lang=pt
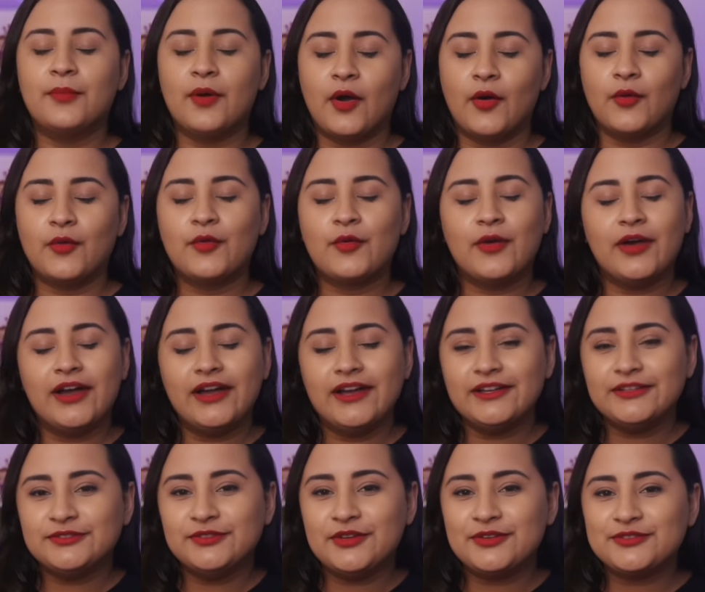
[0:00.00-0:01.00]
Bom,
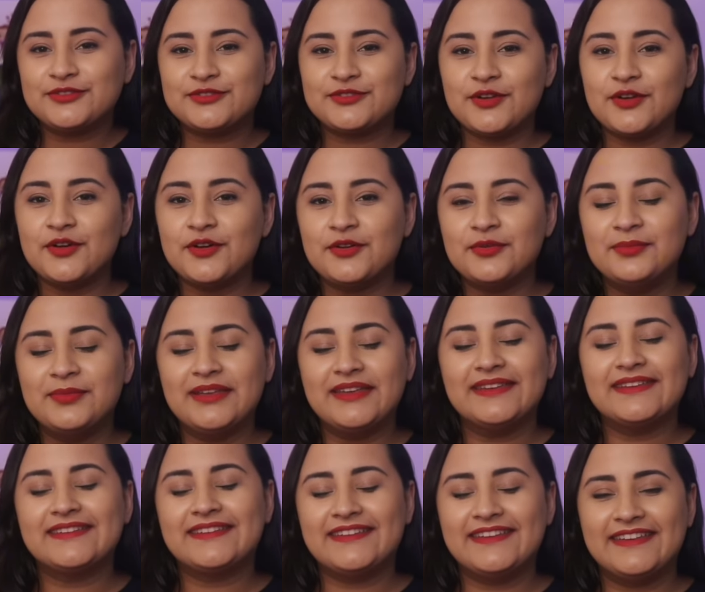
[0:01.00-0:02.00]
quando eu
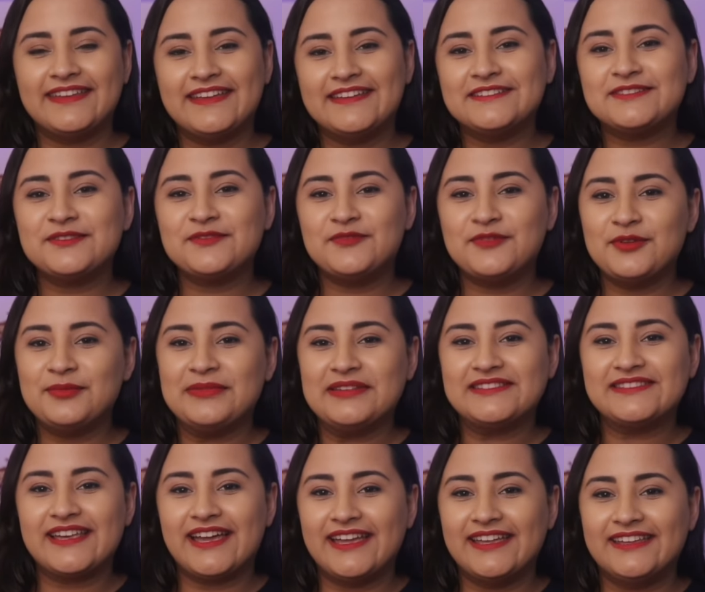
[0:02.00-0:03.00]
soube que esse filme
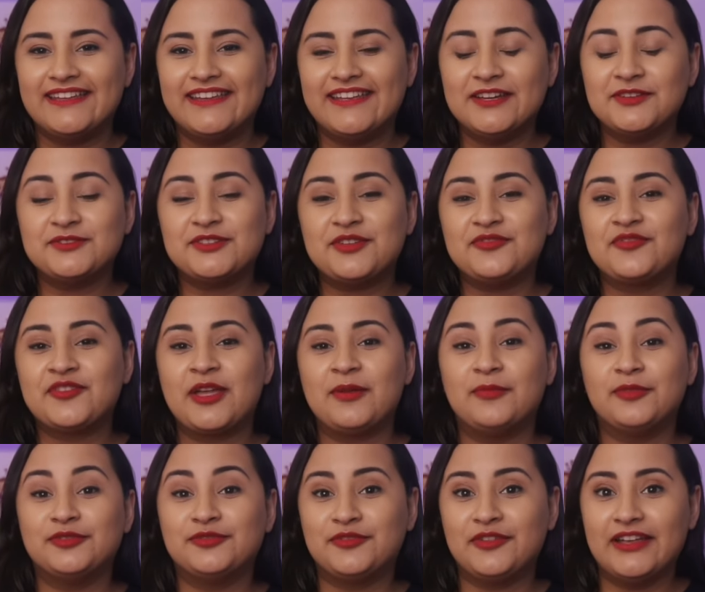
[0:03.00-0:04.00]
sairia, eu já fiquei
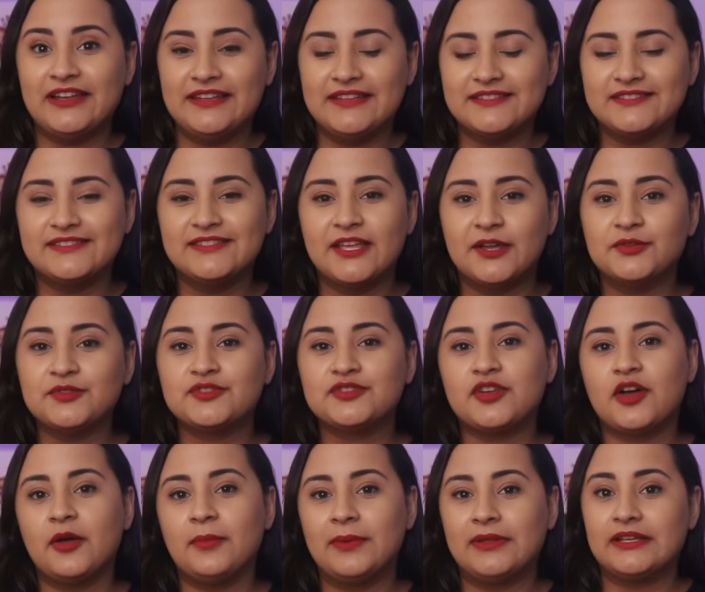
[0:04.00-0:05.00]
muito feliz, não
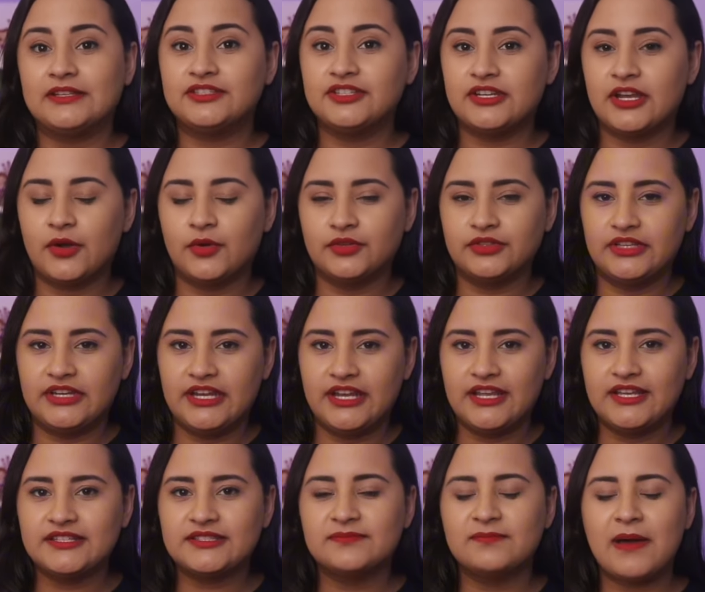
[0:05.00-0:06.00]
só pela Dina
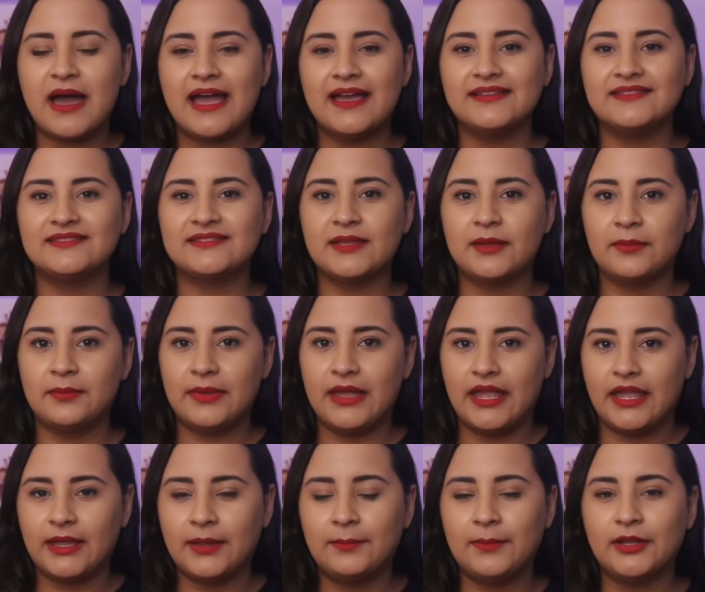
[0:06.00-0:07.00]
Rodrigues, mas
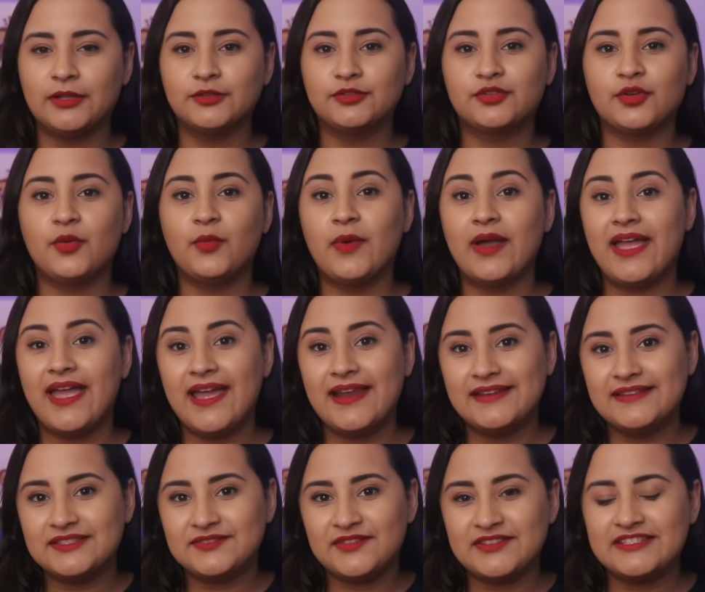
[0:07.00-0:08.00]
também pelo Tom
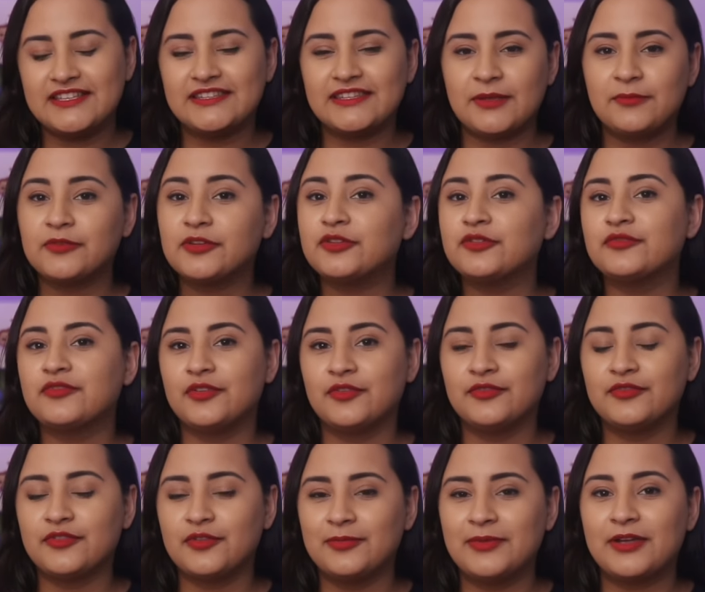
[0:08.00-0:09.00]
Ellis. Fazia tempo que eu não vi um
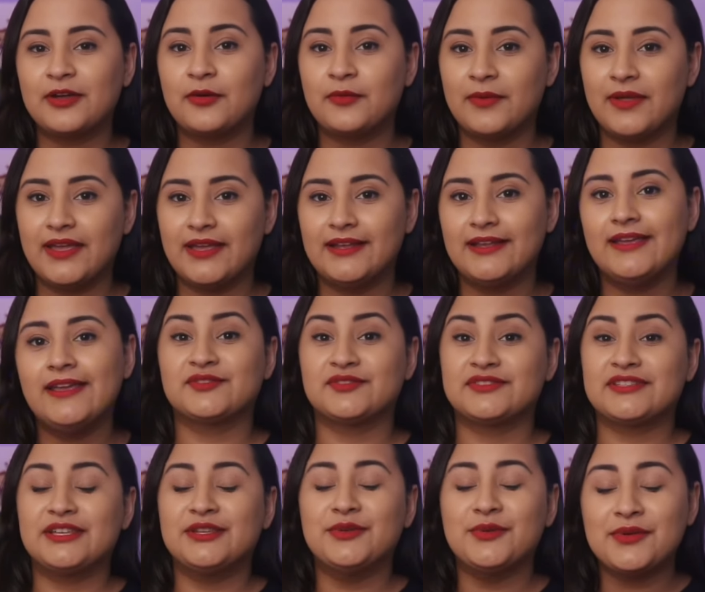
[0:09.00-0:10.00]
filme com ele. Se
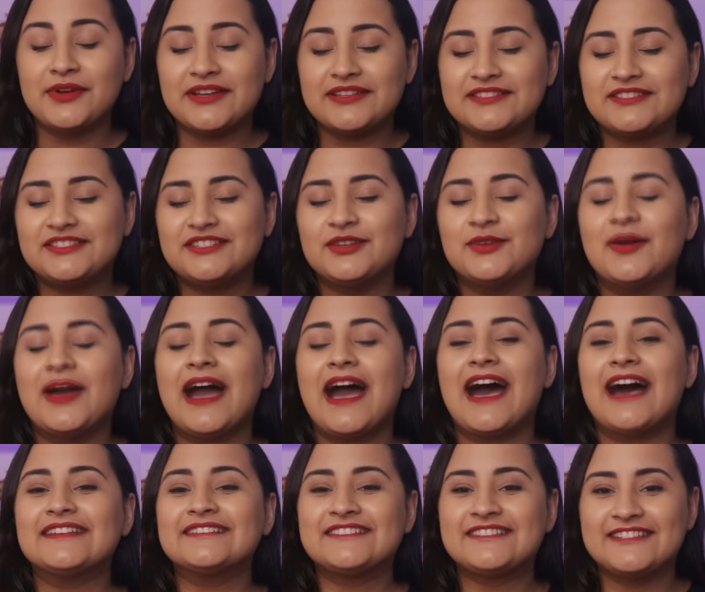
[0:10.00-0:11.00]
você nunca assistiu,
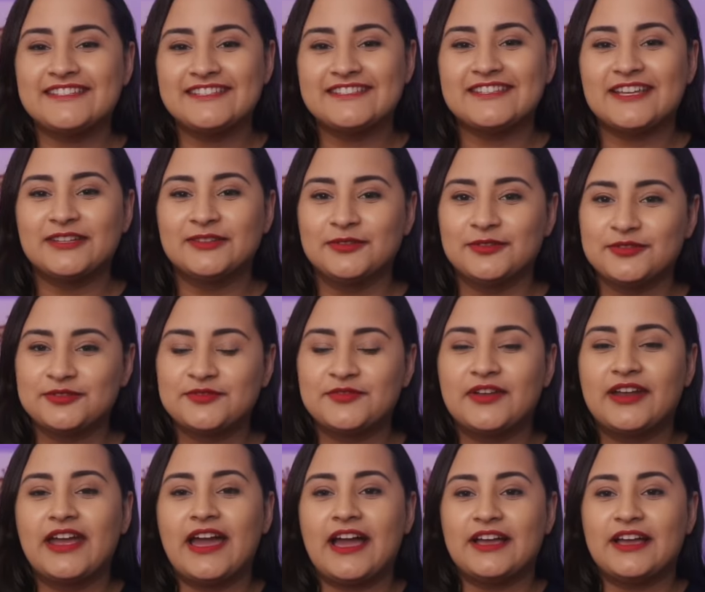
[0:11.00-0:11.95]
assista Lucifer.